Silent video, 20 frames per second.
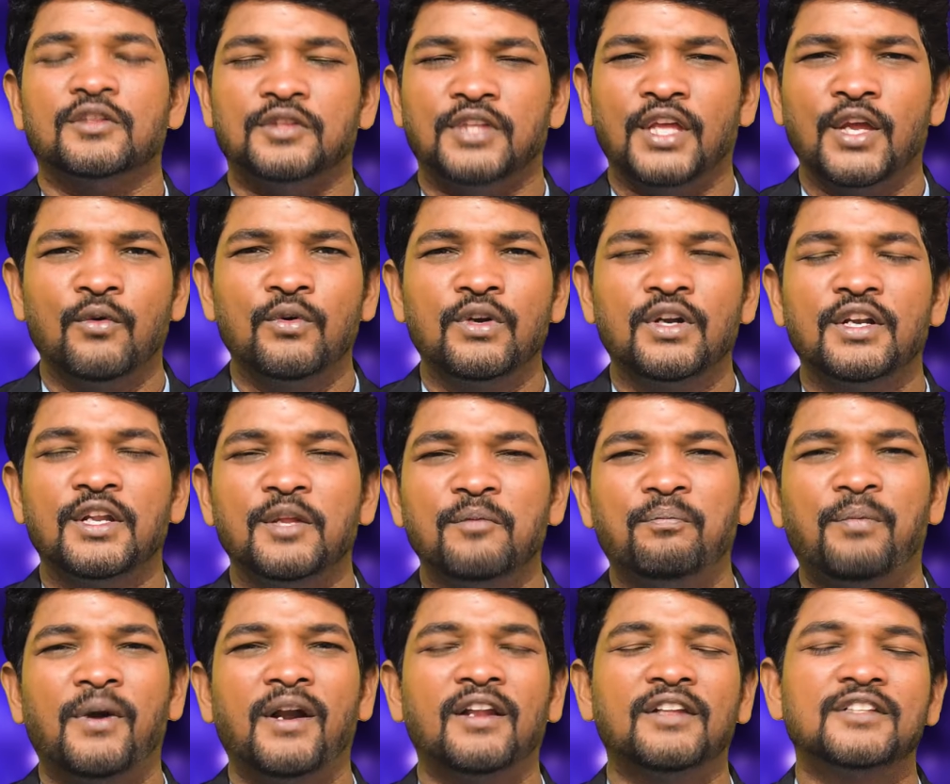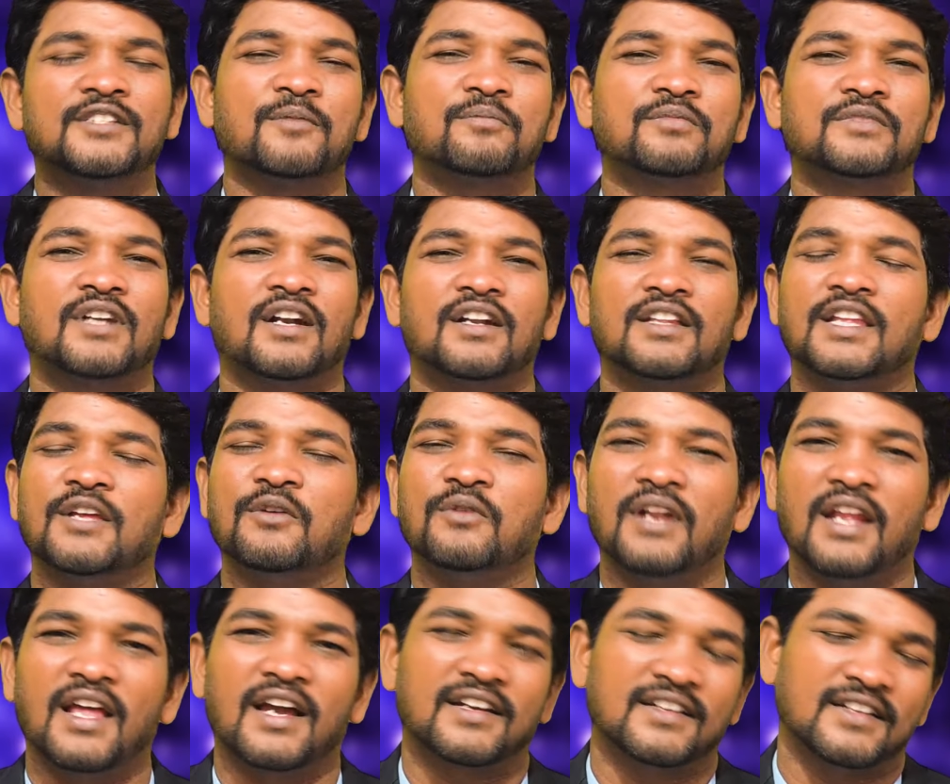దేవుణ్ణి నింపాడని చెప్తున్నాడు
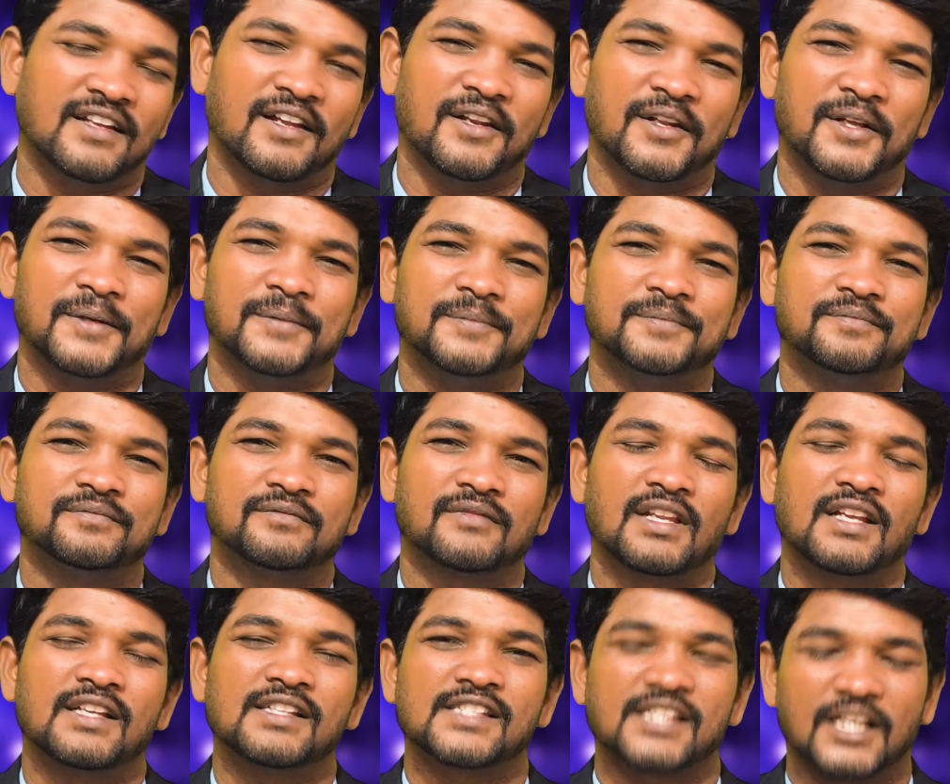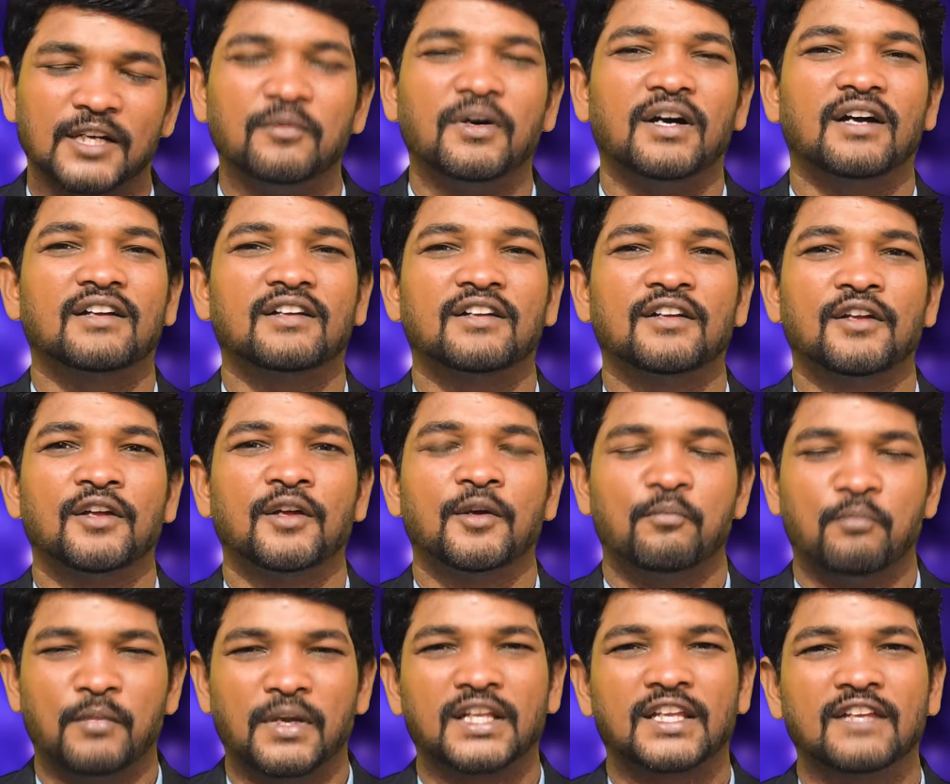దేవుని లేఖనాలు సగమా
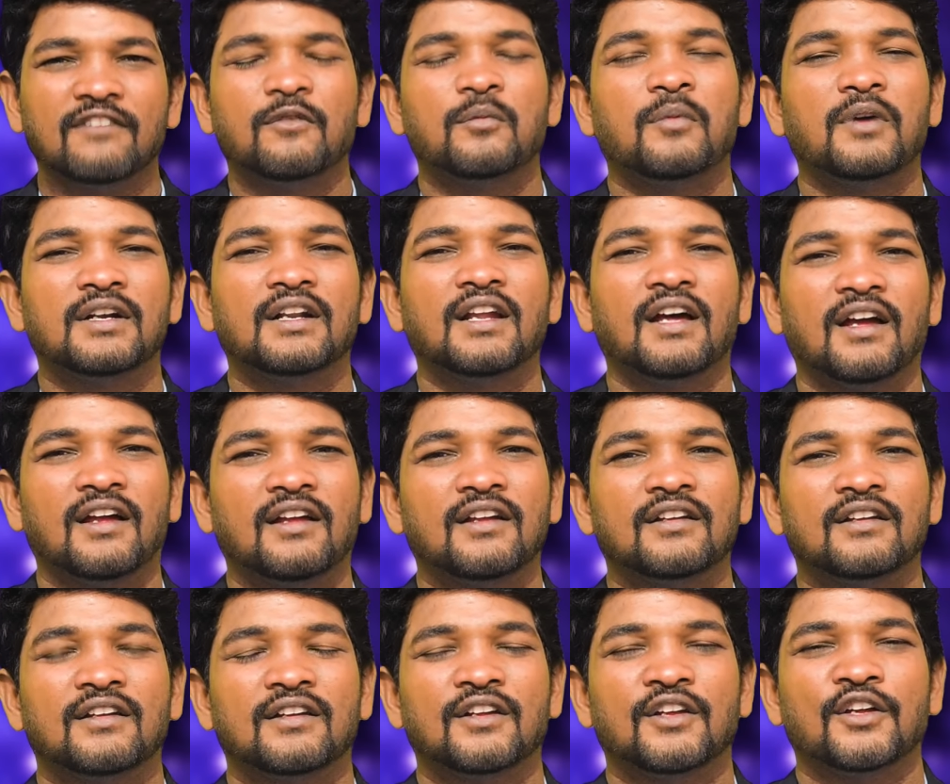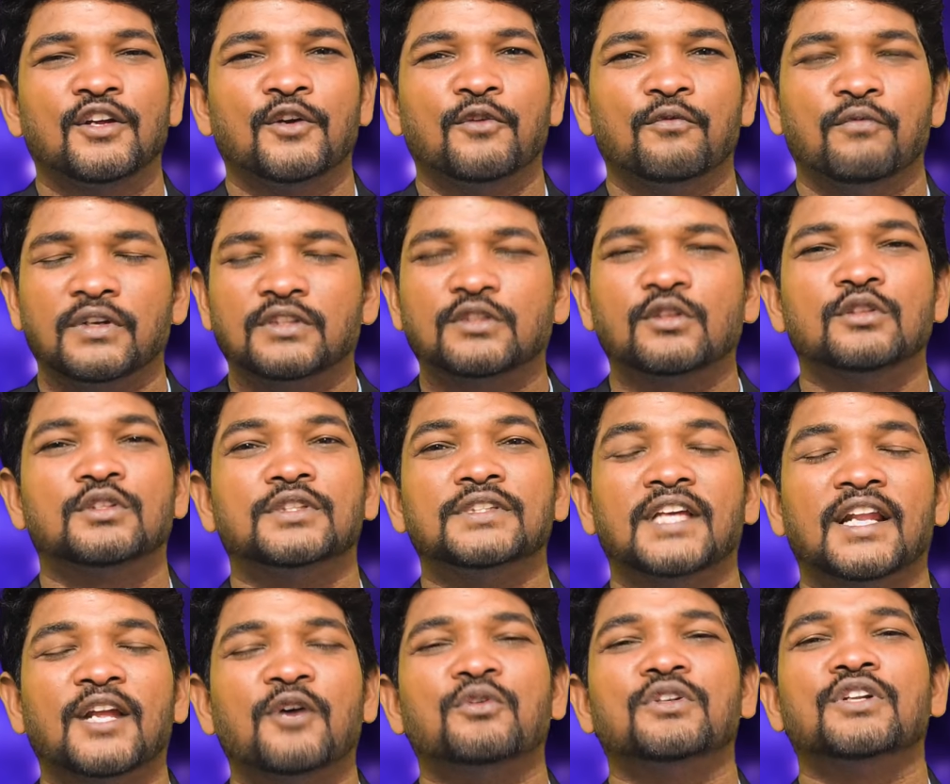మనకివ్వబడిన వ్యక్తులతో
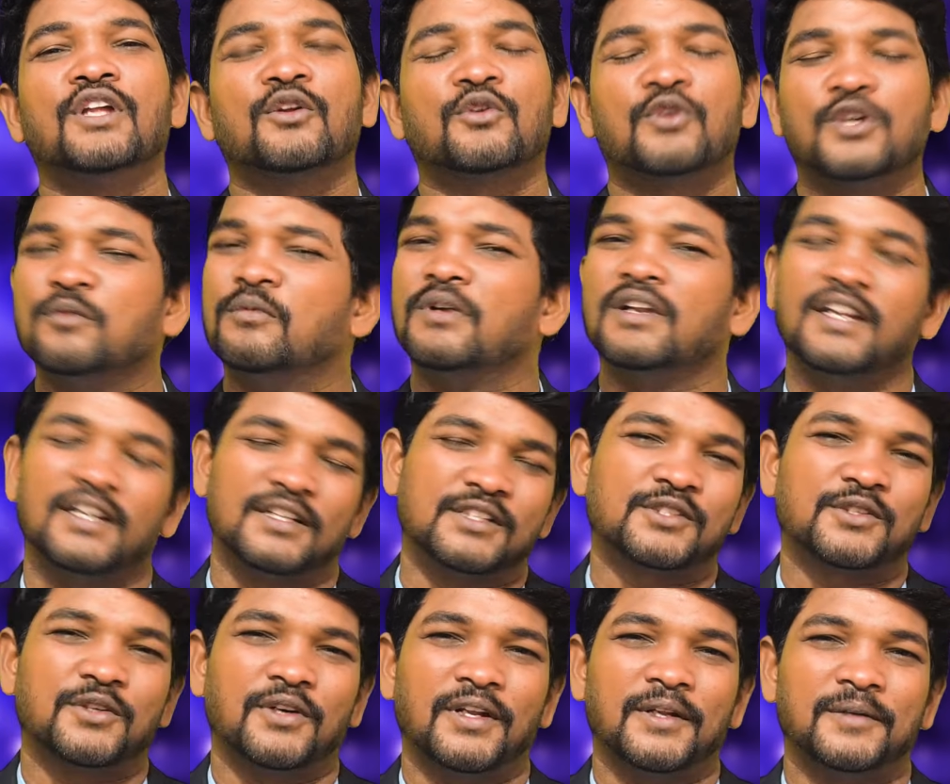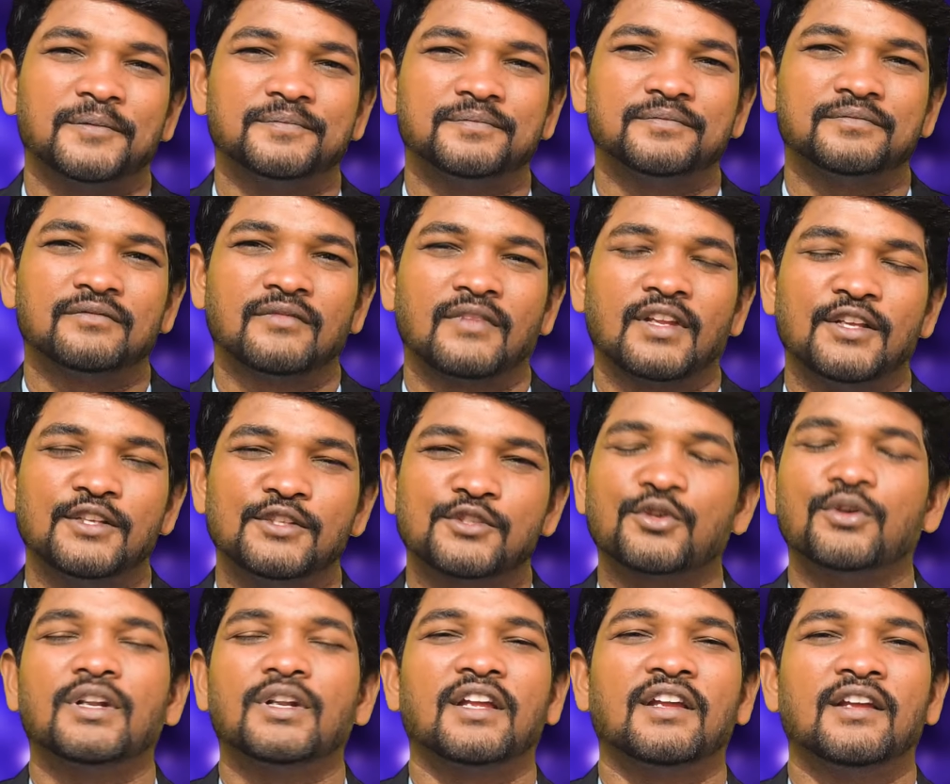ఎలా ఉండాలో కూడా మనం నేర్చుకోవాలి
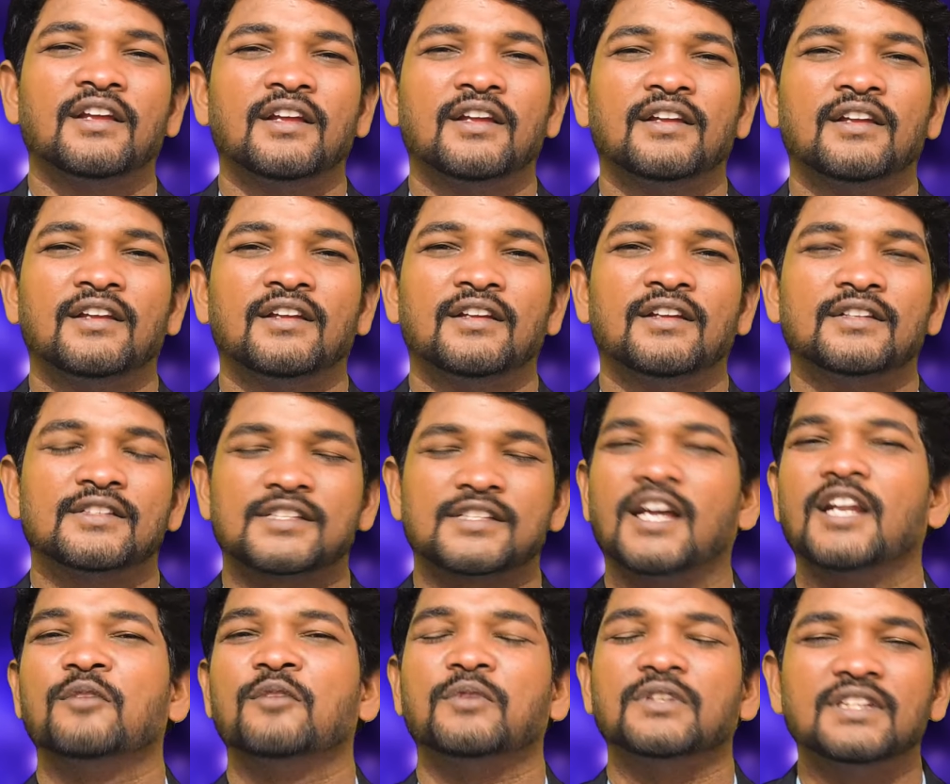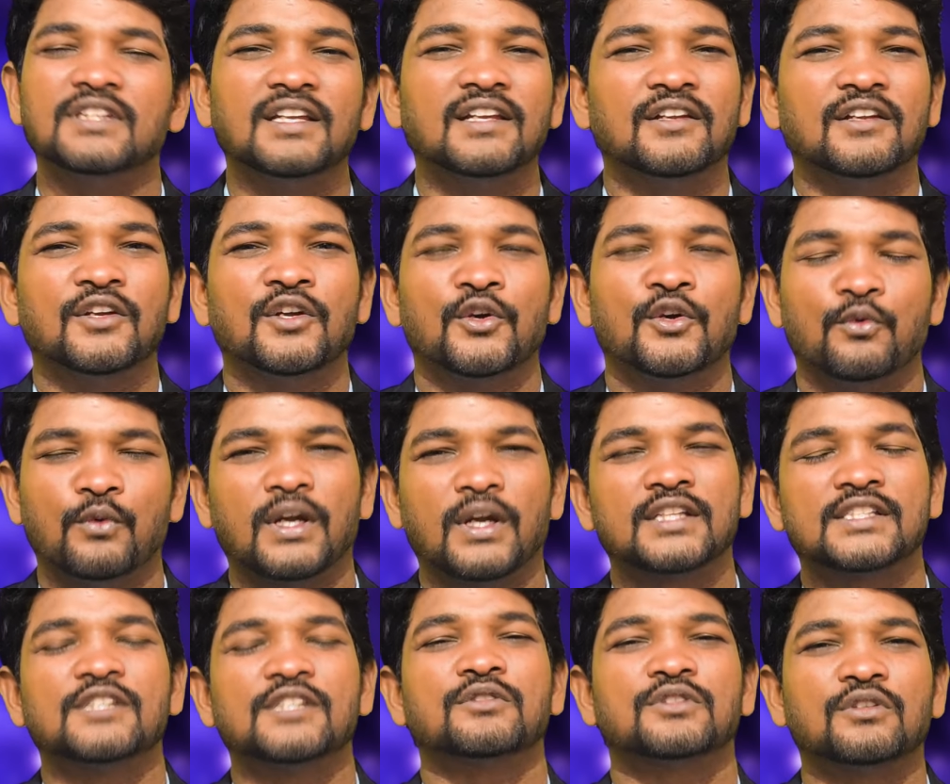చూడండి చాలామంది
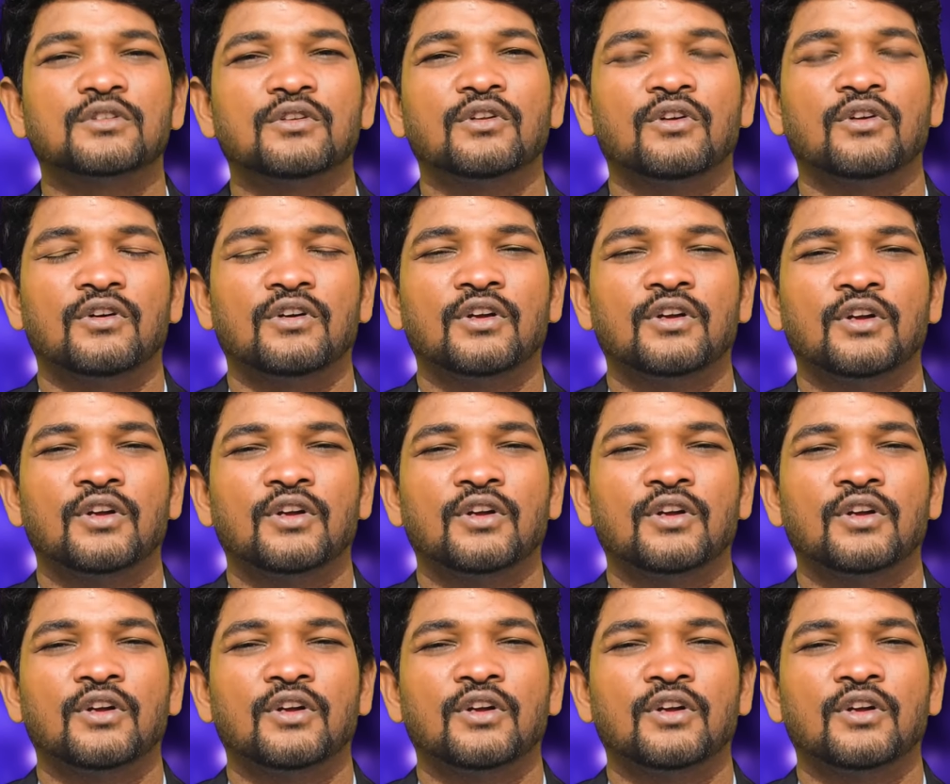వారి జీవితంలో